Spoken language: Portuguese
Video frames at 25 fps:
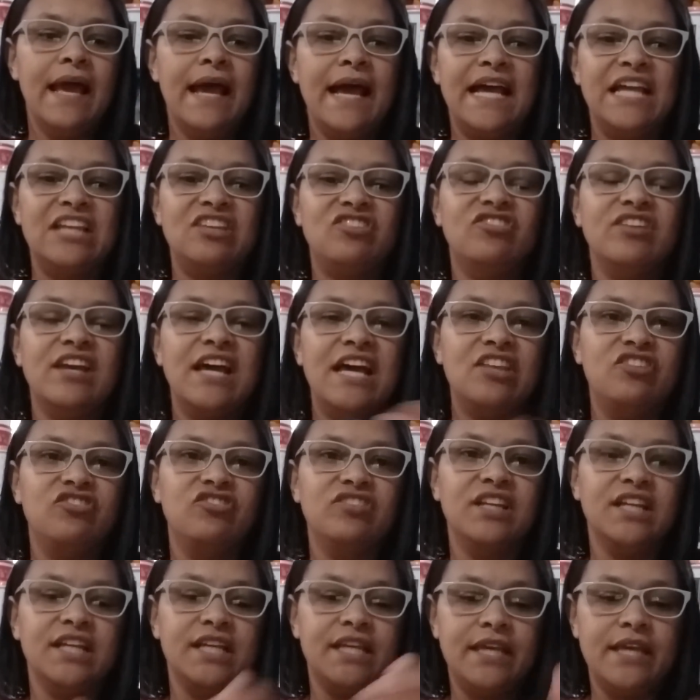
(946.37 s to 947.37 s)
A
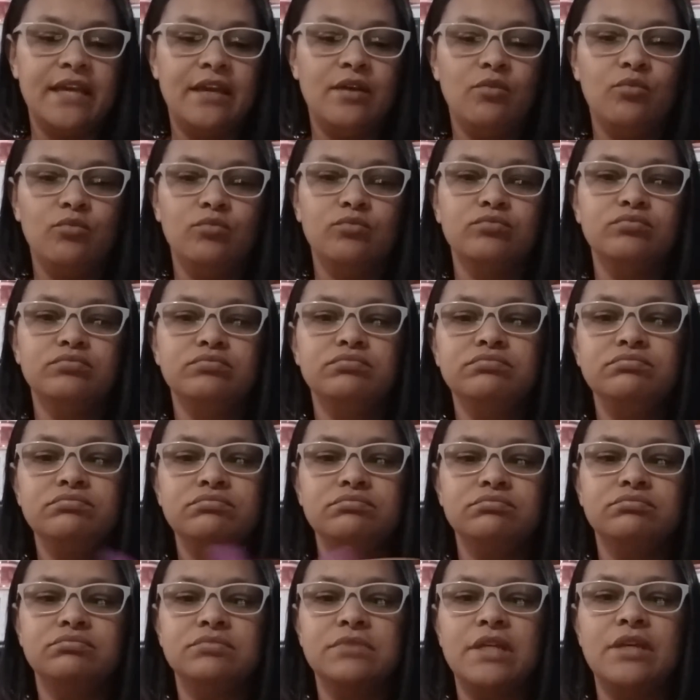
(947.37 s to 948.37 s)
Jadna quer
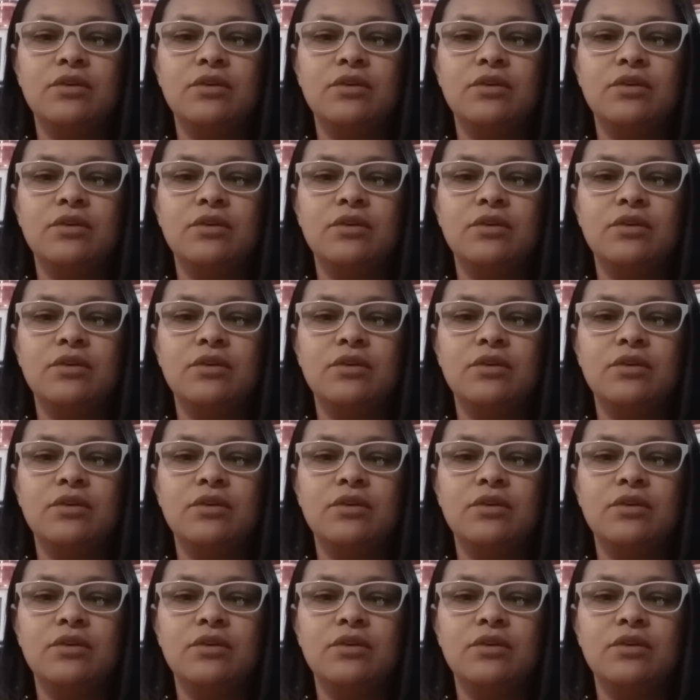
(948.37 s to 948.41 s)
um.